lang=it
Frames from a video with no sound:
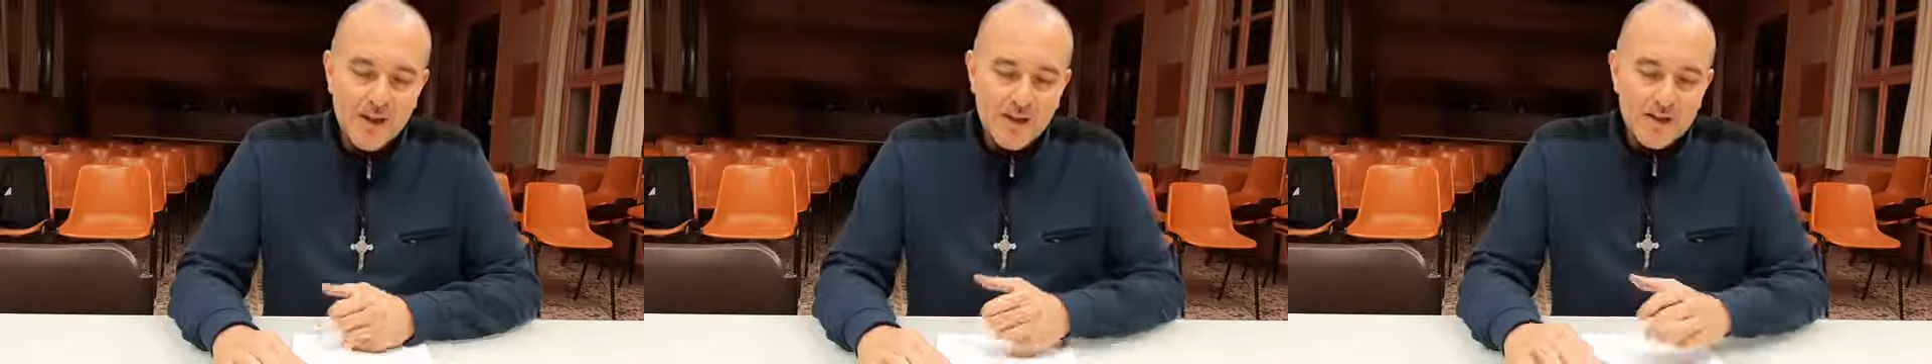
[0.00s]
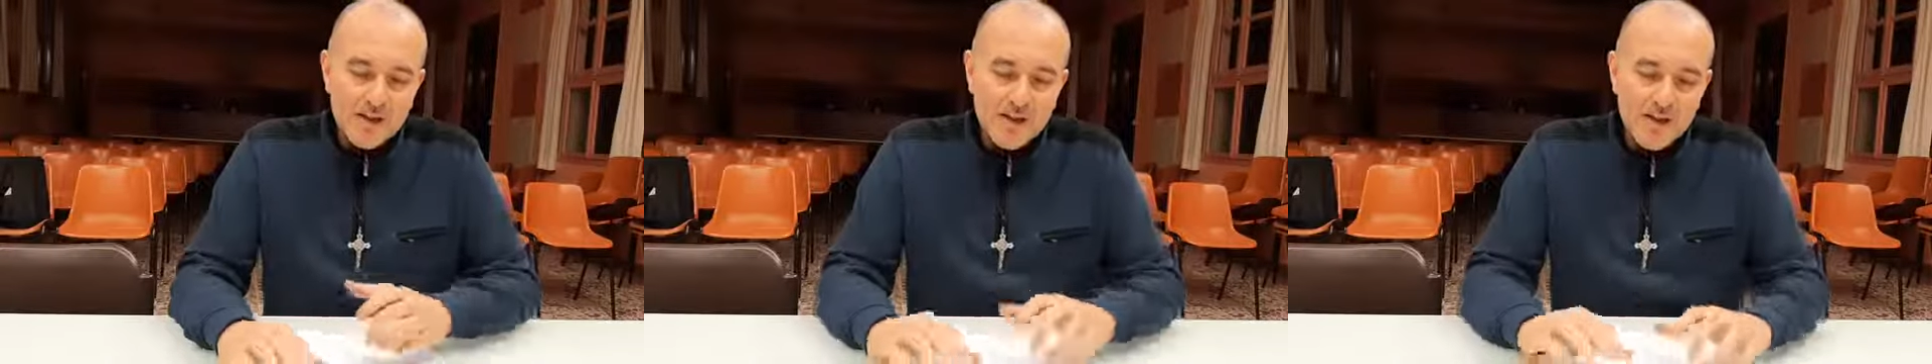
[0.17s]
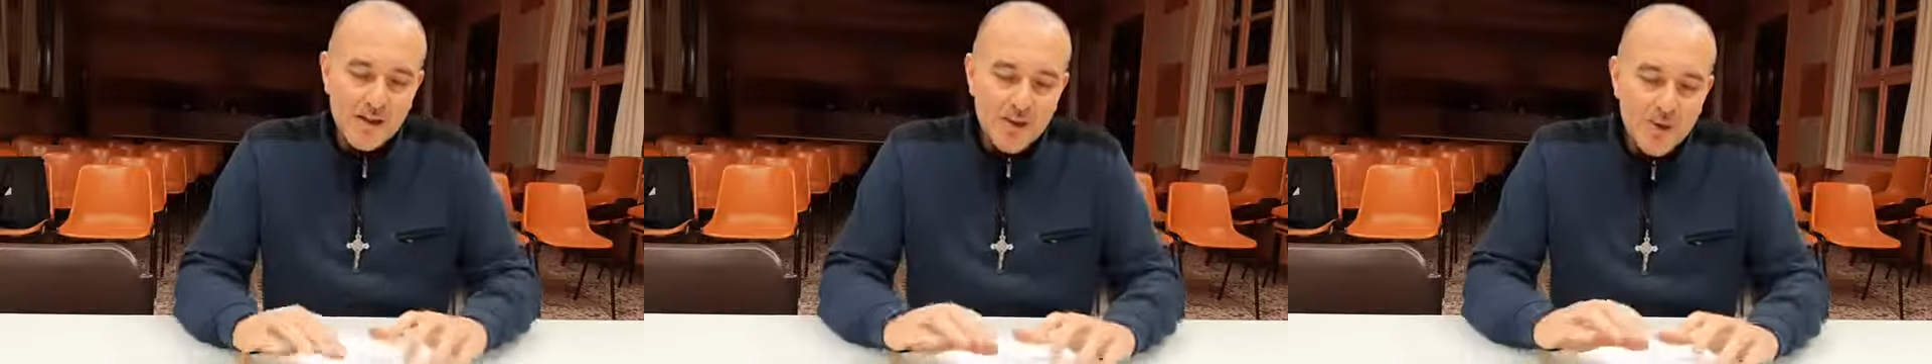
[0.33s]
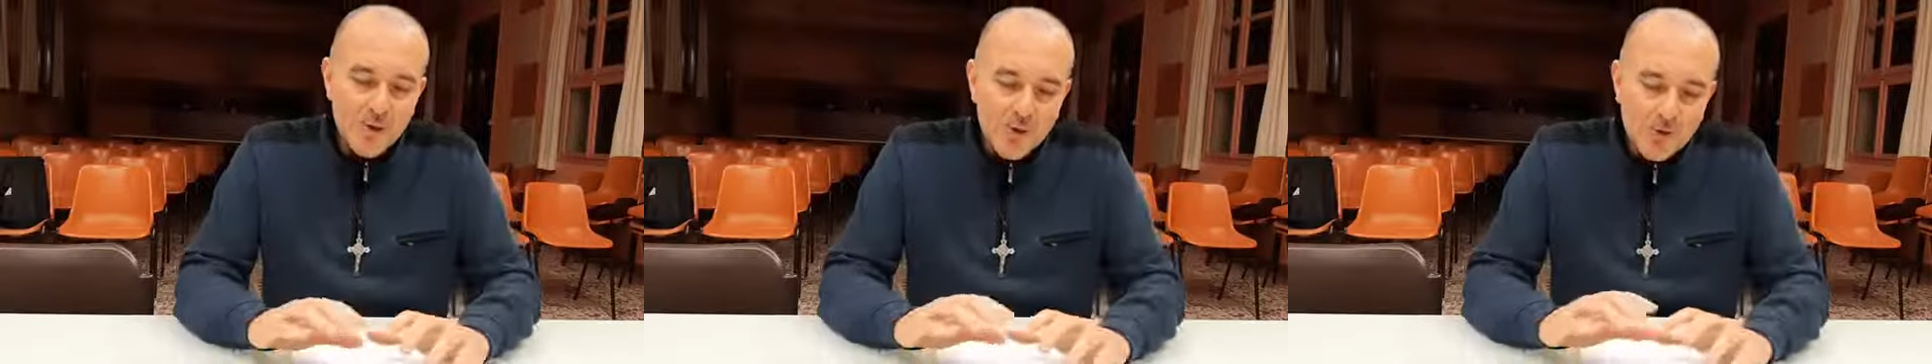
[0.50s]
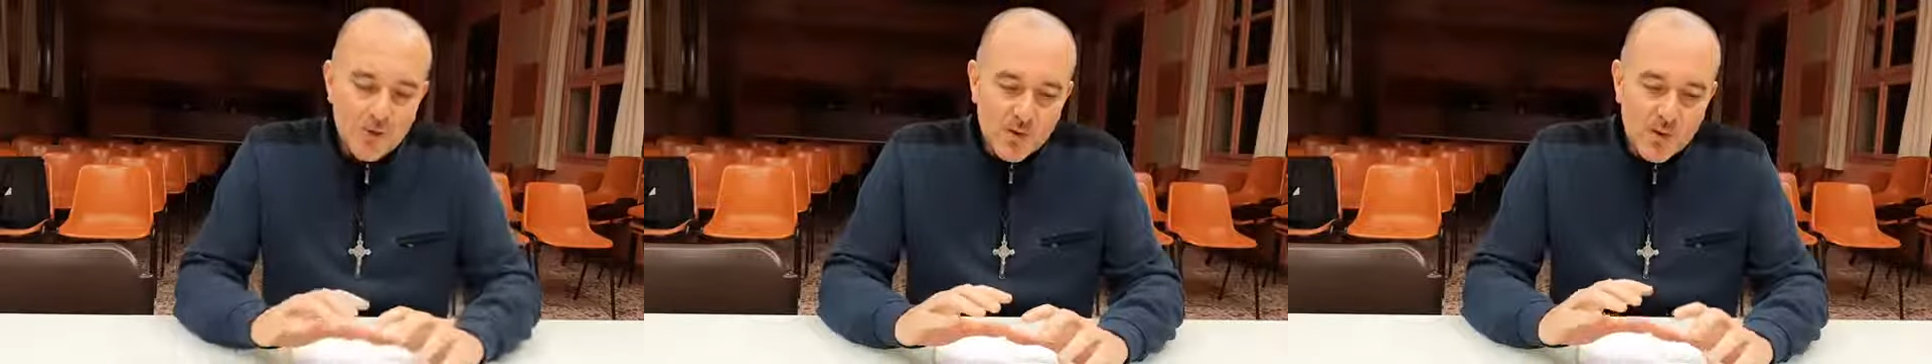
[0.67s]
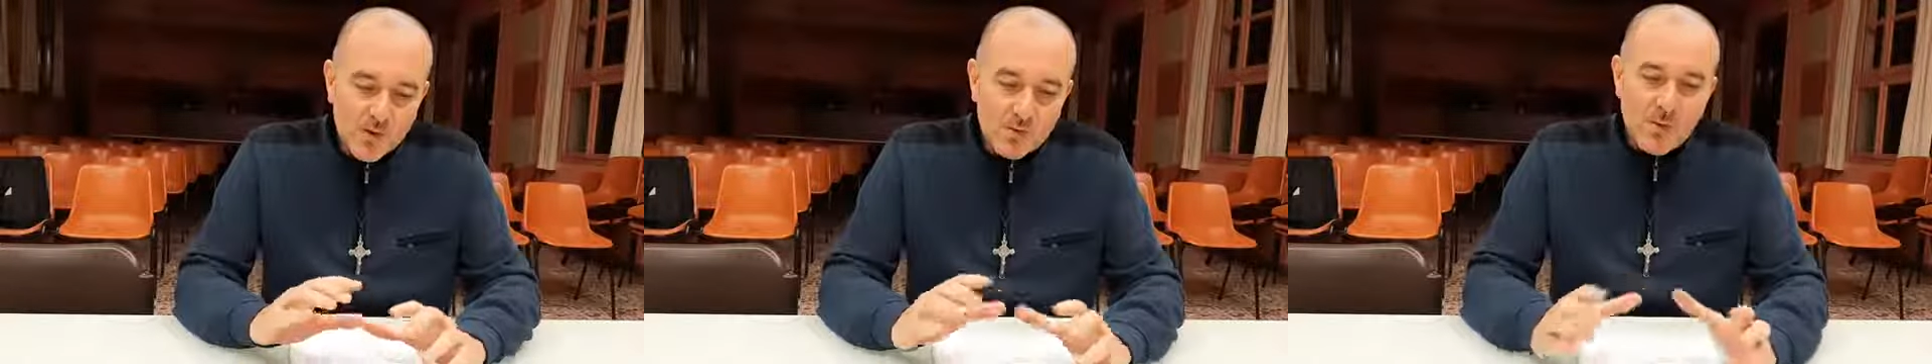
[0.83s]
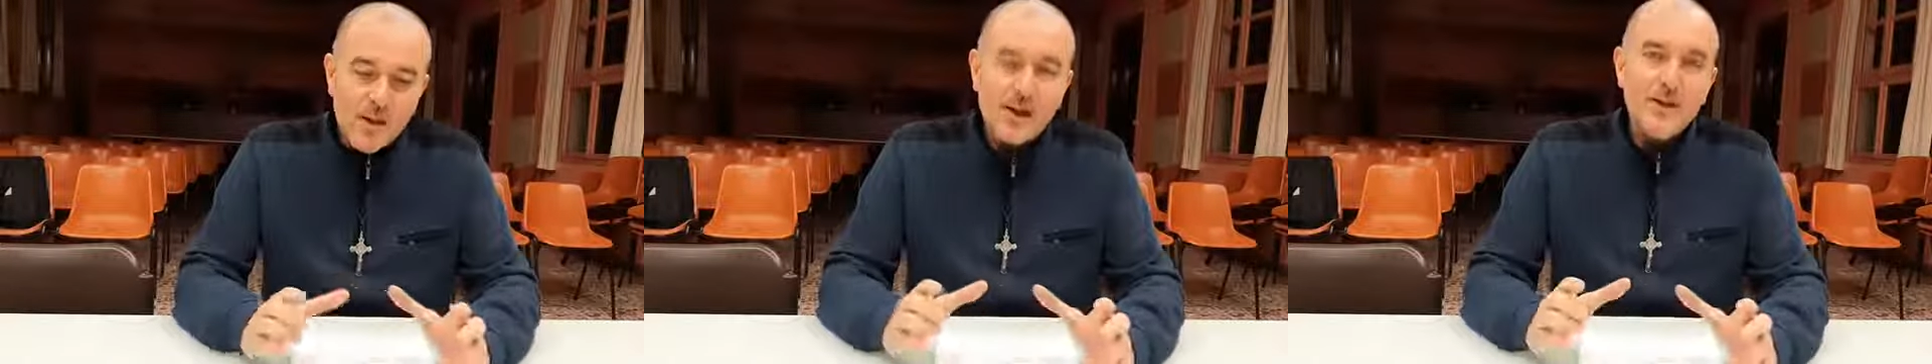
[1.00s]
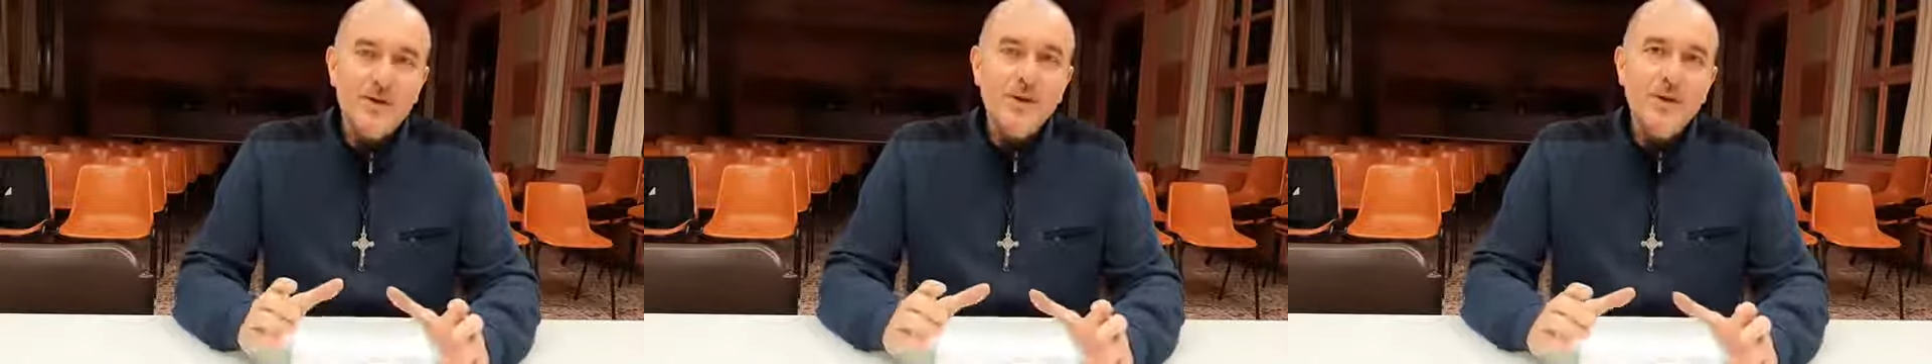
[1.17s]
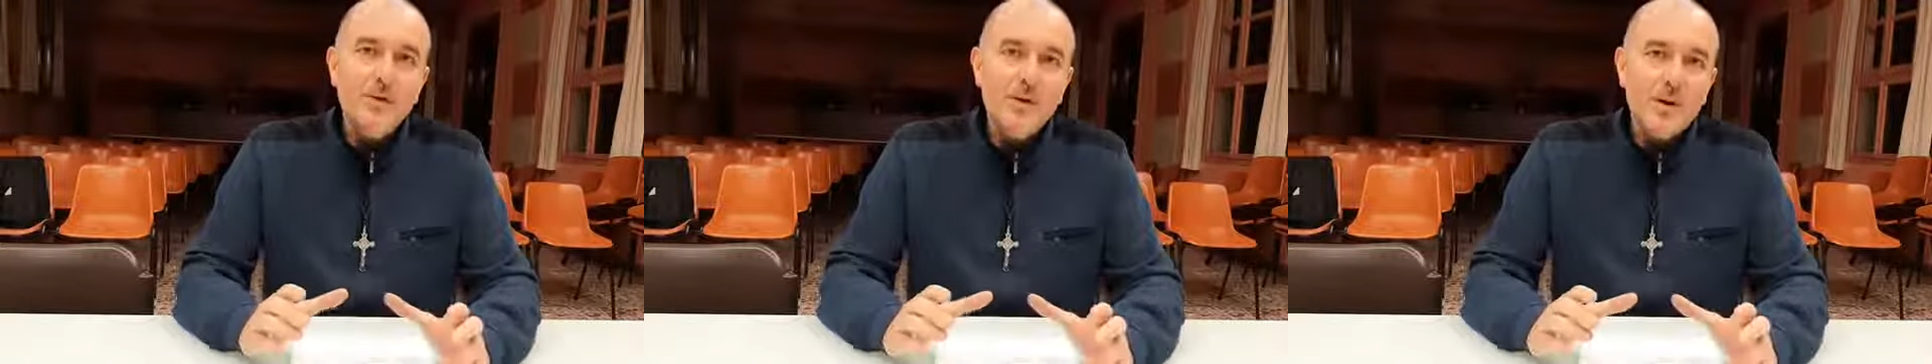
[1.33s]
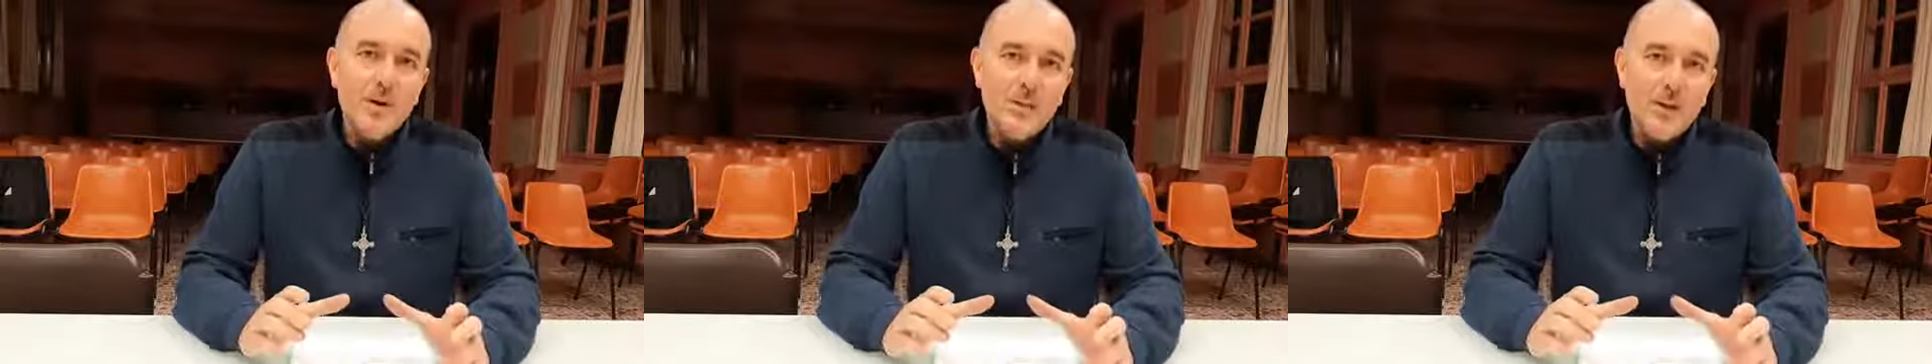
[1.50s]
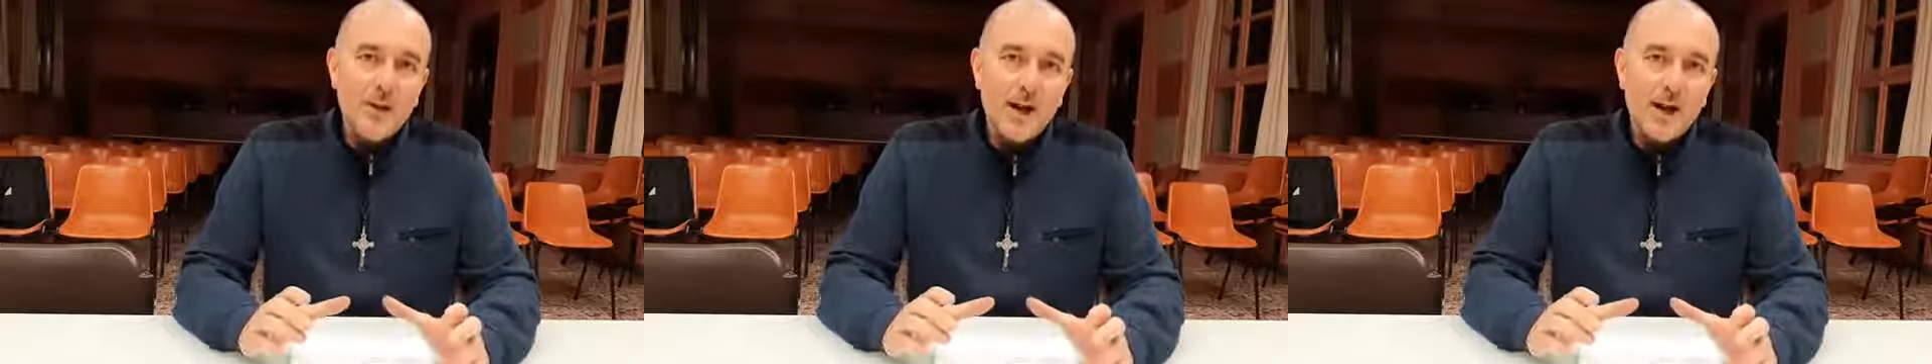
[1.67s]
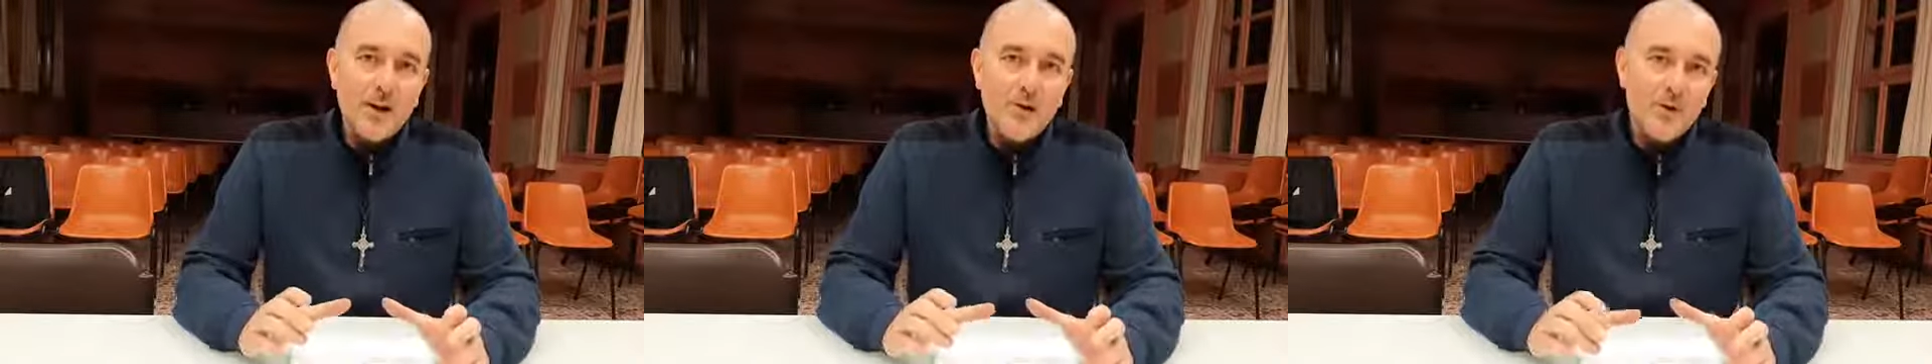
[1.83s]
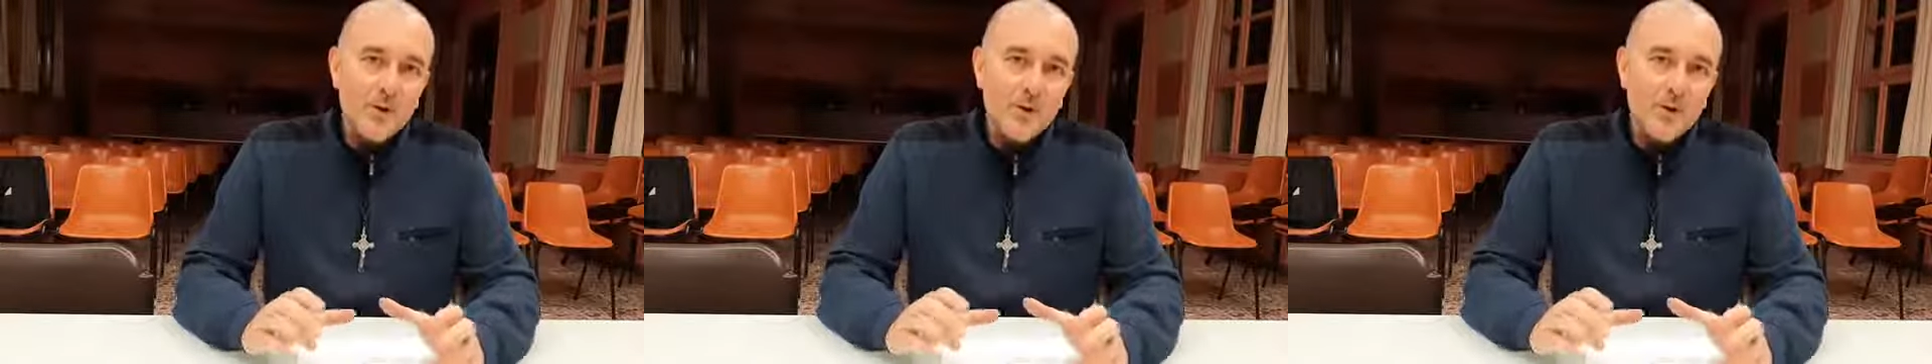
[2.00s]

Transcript: si è chiusa una parte di quel piano.